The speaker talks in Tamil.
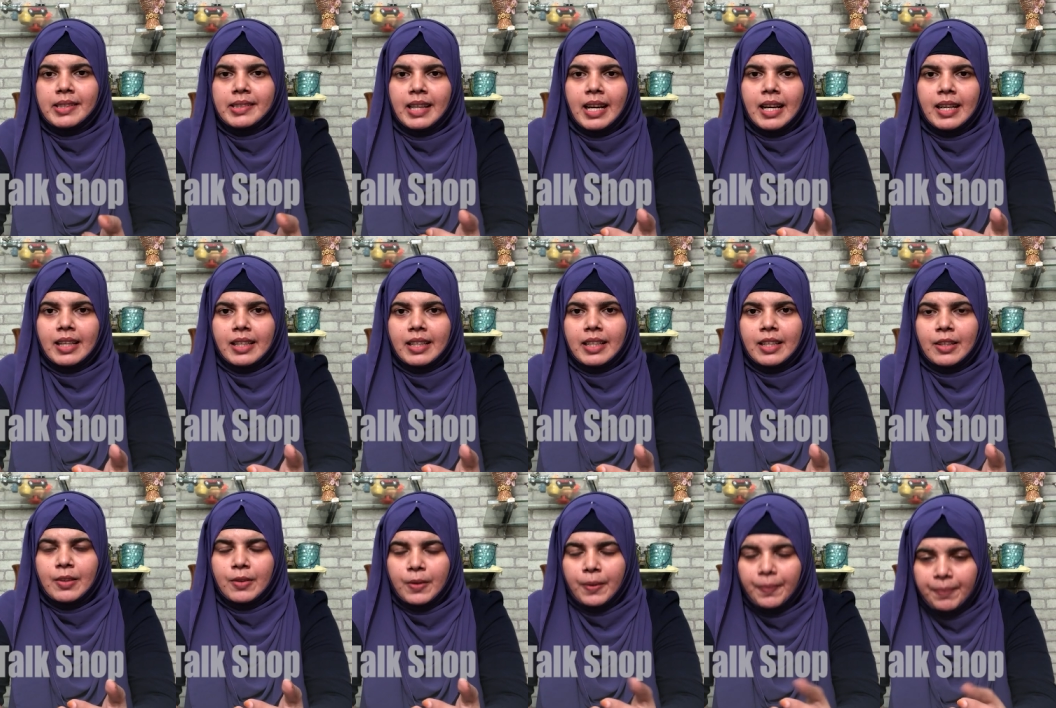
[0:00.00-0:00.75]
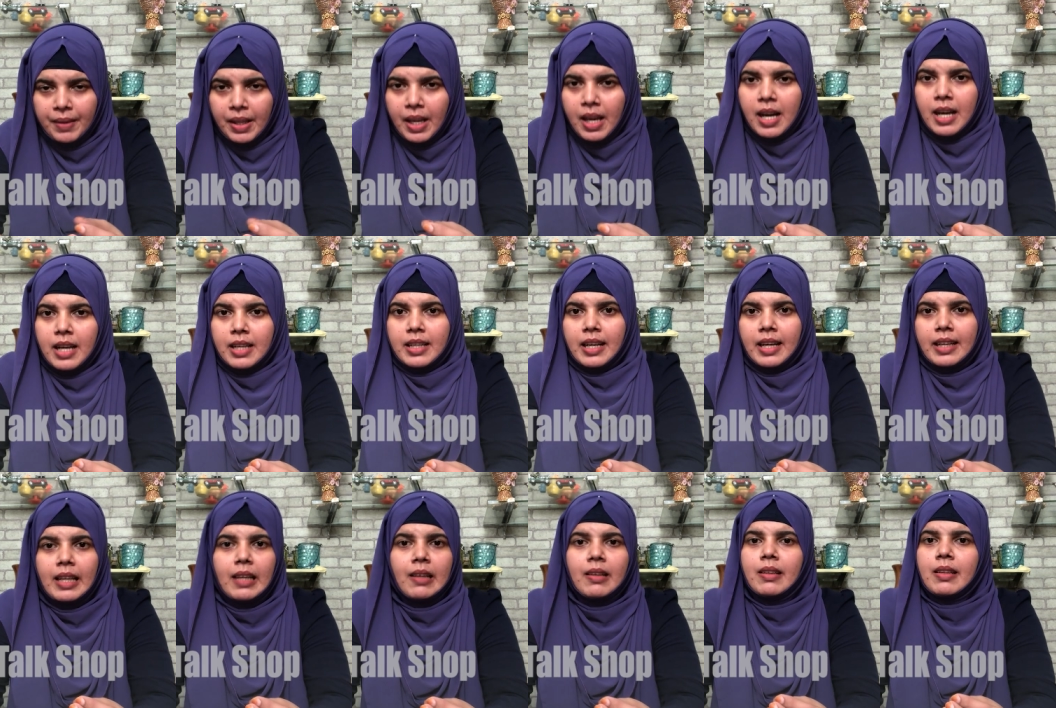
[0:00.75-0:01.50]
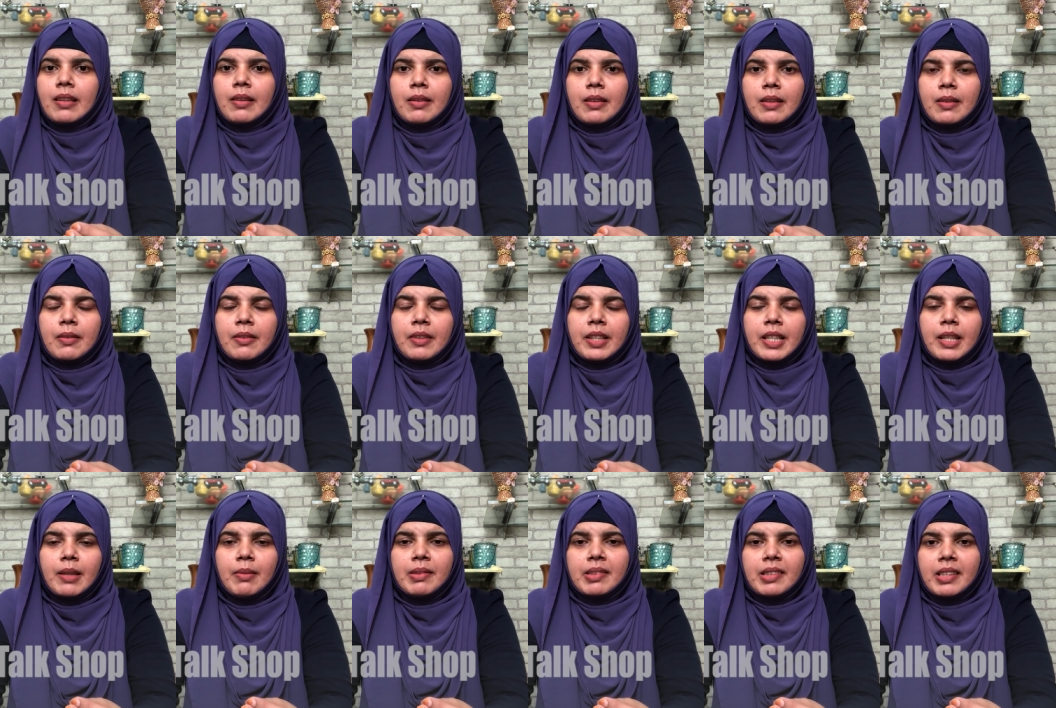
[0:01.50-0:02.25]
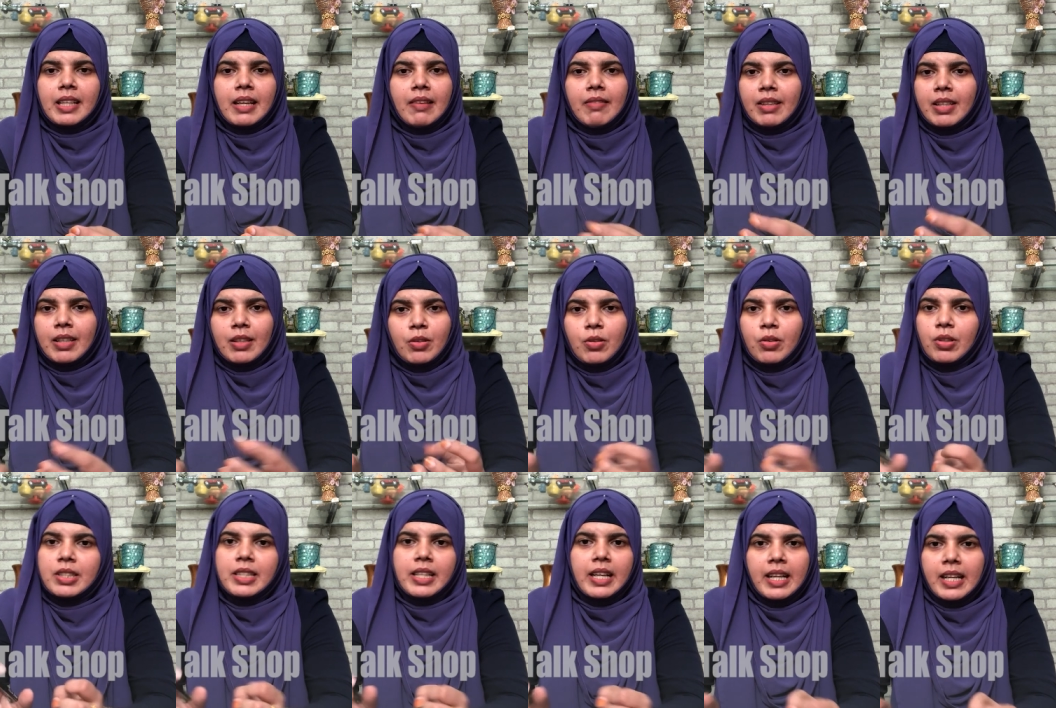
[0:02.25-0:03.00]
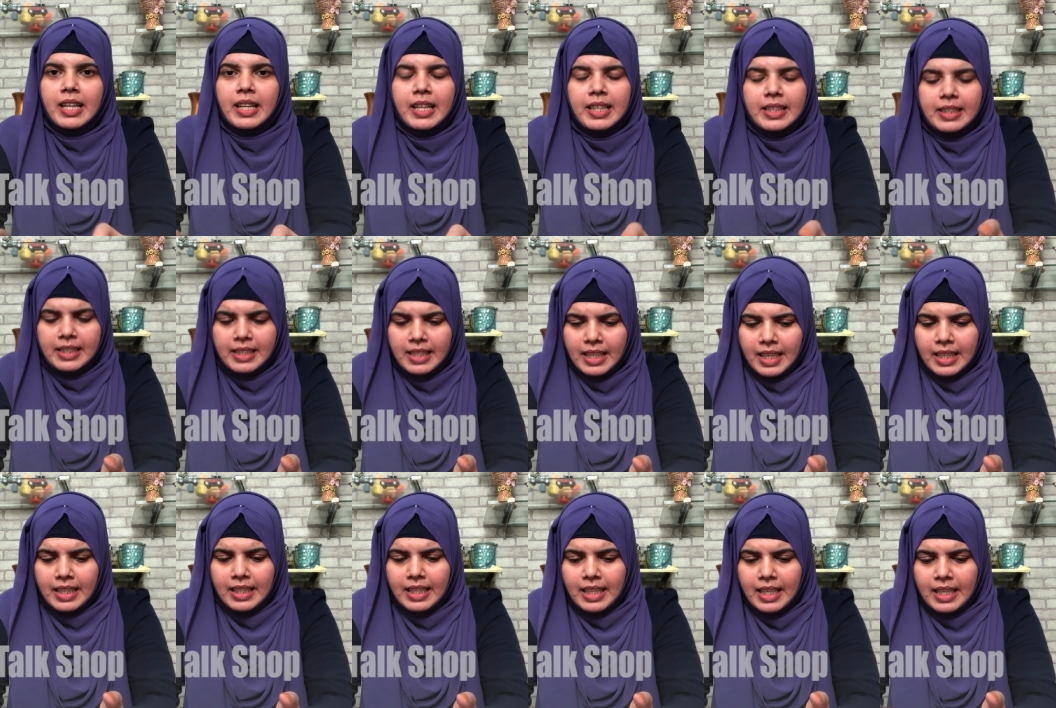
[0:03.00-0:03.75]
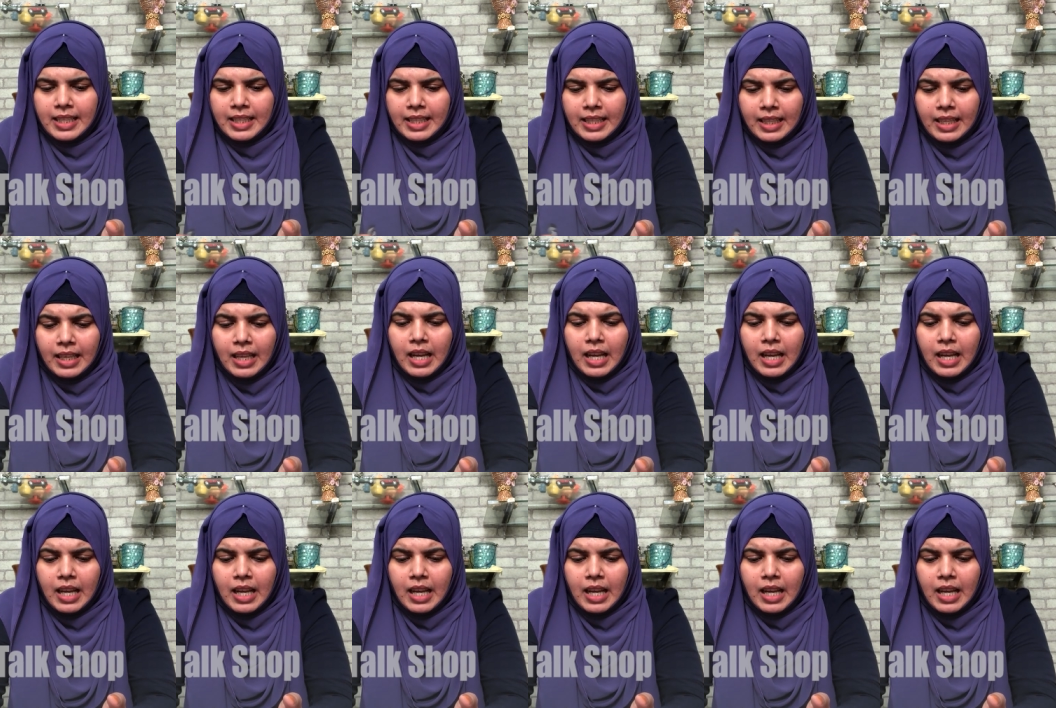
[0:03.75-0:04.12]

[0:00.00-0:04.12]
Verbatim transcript: சாணக்கியனுக்கும் ரணில் விக்ரமசிங்க அவர்களும் கொஞ்சம் ஆகாது அதனால